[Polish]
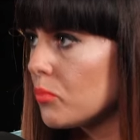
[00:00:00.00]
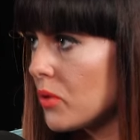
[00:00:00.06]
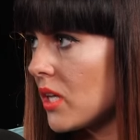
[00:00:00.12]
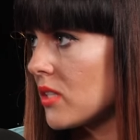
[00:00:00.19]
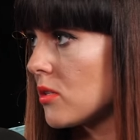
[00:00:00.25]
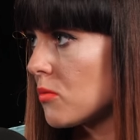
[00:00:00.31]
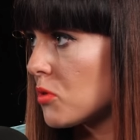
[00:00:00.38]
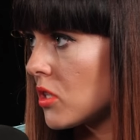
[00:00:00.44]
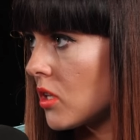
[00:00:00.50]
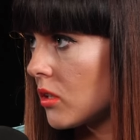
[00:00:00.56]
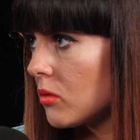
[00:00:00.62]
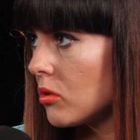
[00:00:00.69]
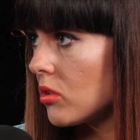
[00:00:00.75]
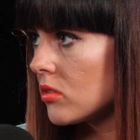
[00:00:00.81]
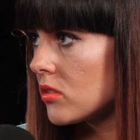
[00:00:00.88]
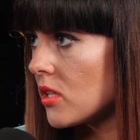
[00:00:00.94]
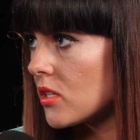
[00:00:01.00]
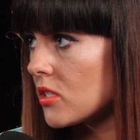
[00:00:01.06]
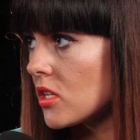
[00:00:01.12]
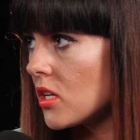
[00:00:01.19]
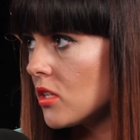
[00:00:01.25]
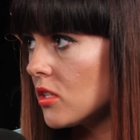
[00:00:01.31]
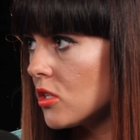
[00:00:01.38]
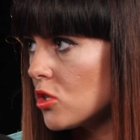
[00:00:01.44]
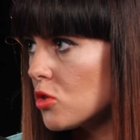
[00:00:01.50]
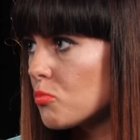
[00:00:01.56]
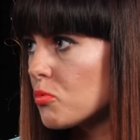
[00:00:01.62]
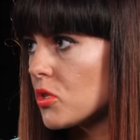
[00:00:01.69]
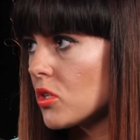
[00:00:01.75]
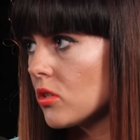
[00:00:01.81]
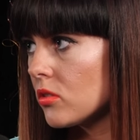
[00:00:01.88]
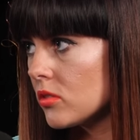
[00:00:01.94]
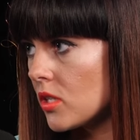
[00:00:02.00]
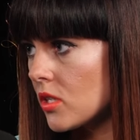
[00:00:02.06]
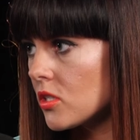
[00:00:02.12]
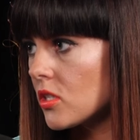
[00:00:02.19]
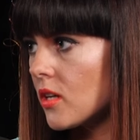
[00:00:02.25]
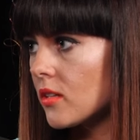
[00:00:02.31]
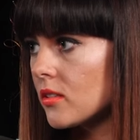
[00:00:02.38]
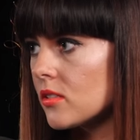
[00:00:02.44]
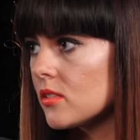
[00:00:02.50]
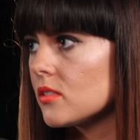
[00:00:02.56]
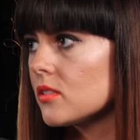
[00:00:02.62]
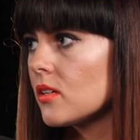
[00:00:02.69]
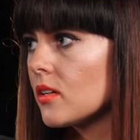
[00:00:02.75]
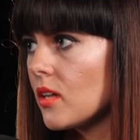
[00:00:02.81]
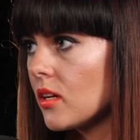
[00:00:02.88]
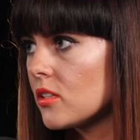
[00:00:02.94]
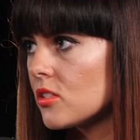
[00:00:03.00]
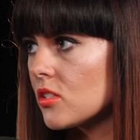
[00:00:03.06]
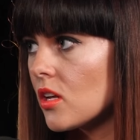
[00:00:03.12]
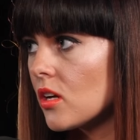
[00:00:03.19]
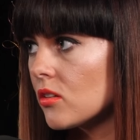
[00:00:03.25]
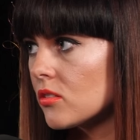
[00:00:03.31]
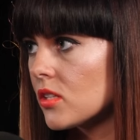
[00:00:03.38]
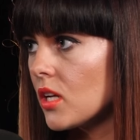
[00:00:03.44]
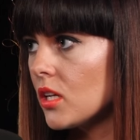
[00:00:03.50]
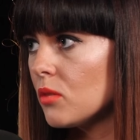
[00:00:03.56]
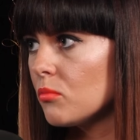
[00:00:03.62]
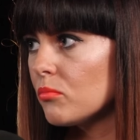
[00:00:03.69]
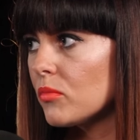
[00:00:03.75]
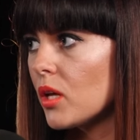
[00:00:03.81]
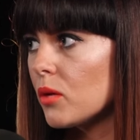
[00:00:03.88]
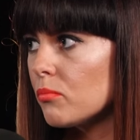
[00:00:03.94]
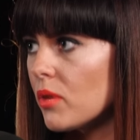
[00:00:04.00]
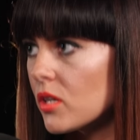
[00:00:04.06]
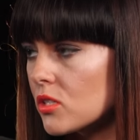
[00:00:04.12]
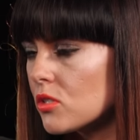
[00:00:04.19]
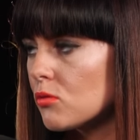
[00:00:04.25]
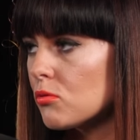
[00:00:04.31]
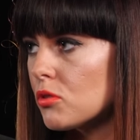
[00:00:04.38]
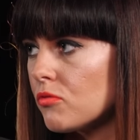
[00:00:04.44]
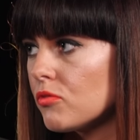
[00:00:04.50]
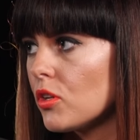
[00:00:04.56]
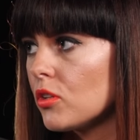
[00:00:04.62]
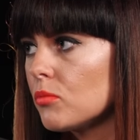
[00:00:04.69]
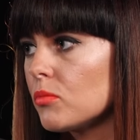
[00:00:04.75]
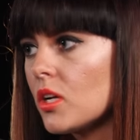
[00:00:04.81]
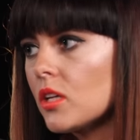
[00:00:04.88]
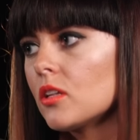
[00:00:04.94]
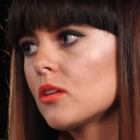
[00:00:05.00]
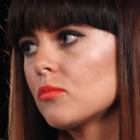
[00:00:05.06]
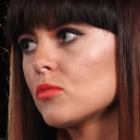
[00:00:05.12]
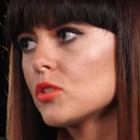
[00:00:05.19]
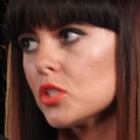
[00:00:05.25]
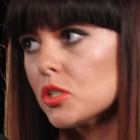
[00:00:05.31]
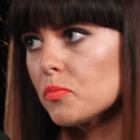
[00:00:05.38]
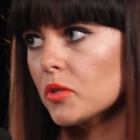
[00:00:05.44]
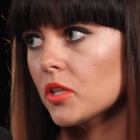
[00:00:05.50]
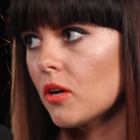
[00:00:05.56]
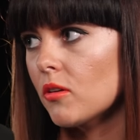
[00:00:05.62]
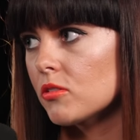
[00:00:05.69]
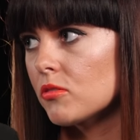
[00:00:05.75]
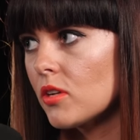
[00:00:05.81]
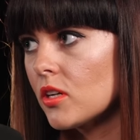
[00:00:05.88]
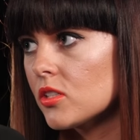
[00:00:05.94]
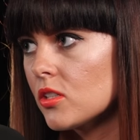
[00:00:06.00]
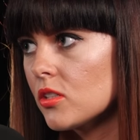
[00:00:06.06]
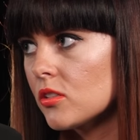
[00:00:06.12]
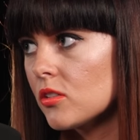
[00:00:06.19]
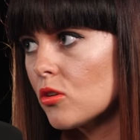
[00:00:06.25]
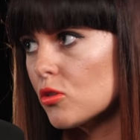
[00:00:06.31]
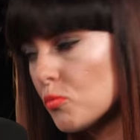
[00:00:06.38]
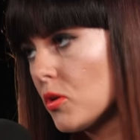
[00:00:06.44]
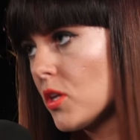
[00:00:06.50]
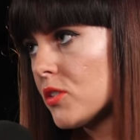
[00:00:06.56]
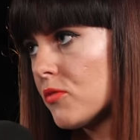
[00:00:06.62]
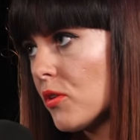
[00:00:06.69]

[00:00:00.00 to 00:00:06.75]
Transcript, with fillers: pracy przy takim koncercie niż przy koncercie artysty zagranicznego. Z jakim najbardziej udziwnionym riderem ty się spotkałaś w trakcie 8 lat